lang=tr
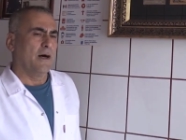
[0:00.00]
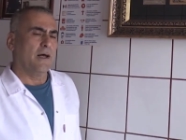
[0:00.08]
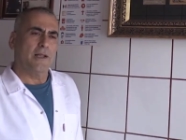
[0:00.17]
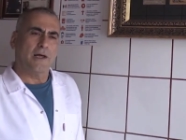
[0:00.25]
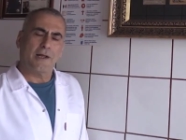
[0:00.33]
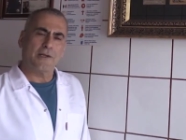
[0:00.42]

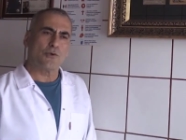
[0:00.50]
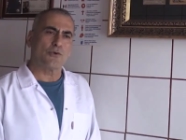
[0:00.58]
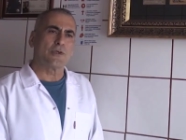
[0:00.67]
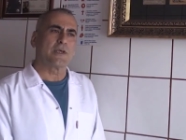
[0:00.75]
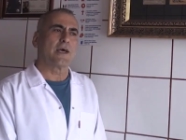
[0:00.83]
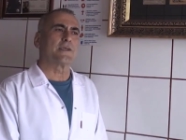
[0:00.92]
Allah razı
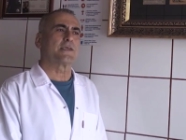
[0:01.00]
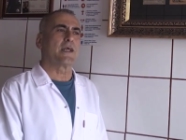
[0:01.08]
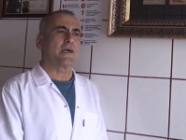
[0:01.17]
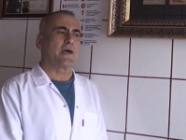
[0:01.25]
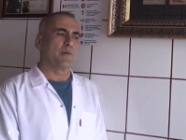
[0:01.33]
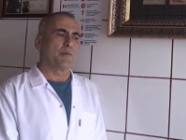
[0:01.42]
olsun
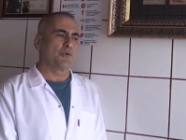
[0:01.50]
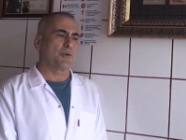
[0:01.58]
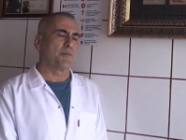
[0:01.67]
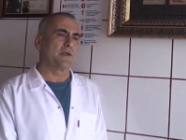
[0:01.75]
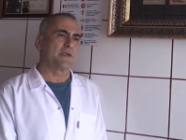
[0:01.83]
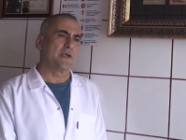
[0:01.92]
kendisinden kalma
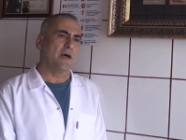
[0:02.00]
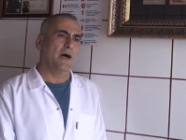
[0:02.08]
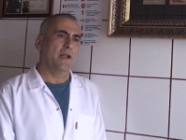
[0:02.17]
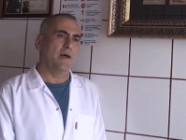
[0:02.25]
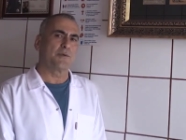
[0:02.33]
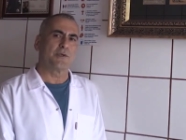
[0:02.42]
mesleği
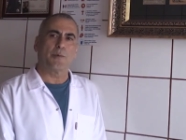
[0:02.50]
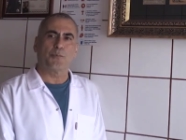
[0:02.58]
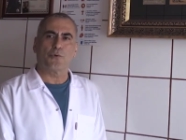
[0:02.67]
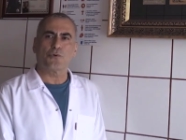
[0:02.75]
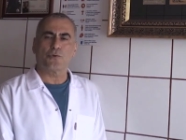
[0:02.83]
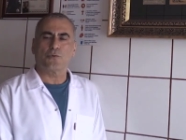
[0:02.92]
hala biz
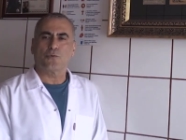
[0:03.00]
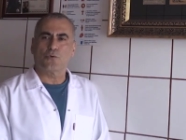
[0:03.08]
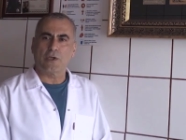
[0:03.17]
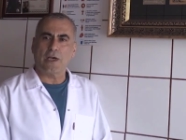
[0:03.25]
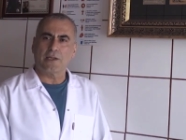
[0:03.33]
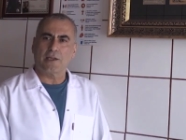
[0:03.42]
yapıyoruz.
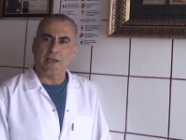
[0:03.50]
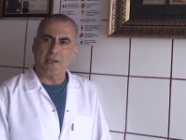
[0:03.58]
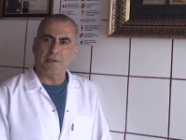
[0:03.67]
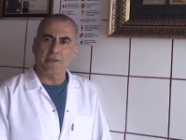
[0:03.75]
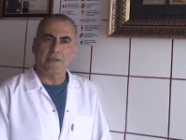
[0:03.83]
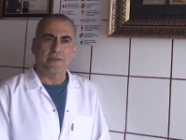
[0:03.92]
Dükkan da
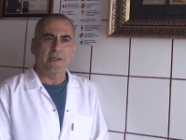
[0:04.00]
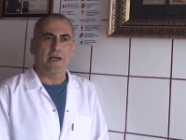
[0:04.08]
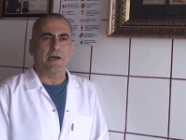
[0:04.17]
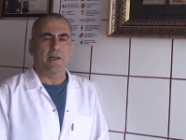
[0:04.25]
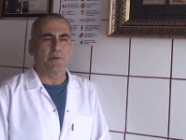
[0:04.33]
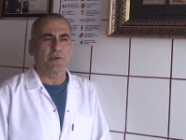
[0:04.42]
kendisinden
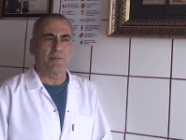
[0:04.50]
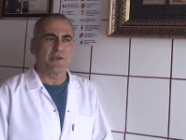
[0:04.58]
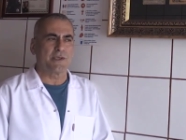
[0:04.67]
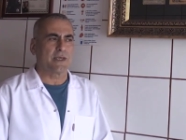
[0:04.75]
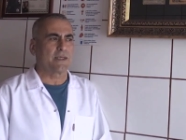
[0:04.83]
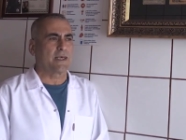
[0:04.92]
kalmadır,
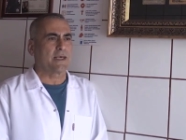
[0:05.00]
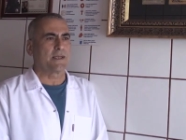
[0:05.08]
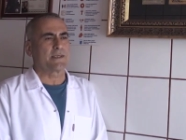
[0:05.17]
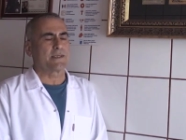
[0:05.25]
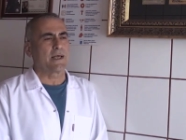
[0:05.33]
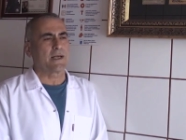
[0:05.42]
meslek de
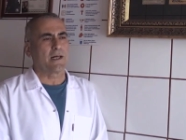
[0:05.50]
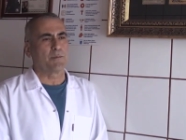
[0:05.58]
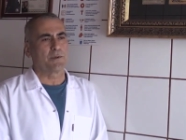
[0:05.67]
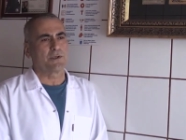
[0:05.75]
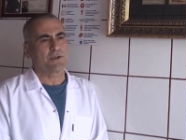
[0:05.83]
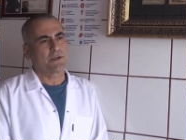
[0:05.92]
kendisinden
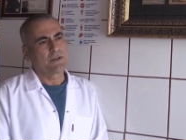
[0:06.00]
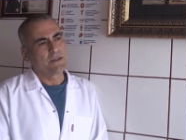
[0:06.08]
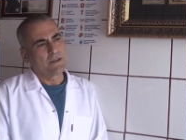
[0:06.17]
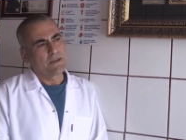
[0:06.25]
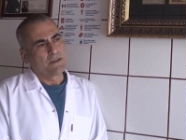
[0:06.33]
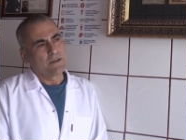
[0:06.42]
kalmadır.
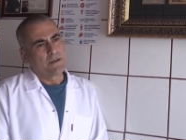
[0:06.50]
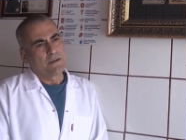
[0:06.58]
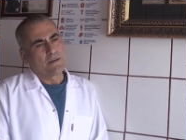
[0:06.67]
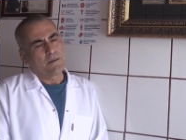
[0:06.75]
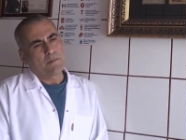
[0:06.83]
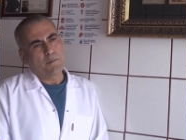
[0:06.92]

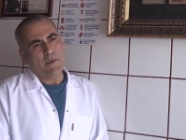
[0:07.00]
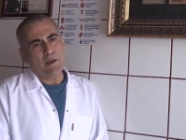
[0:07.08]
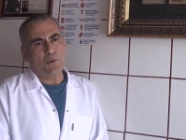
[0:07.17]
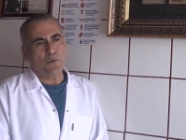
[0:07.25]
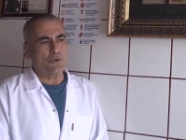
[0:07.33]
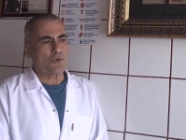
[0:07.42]

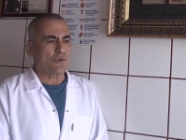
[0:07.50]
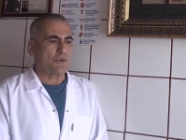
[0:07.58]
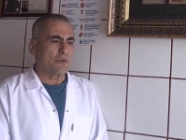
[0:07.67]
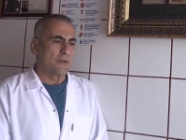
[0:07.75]
Memnunuz.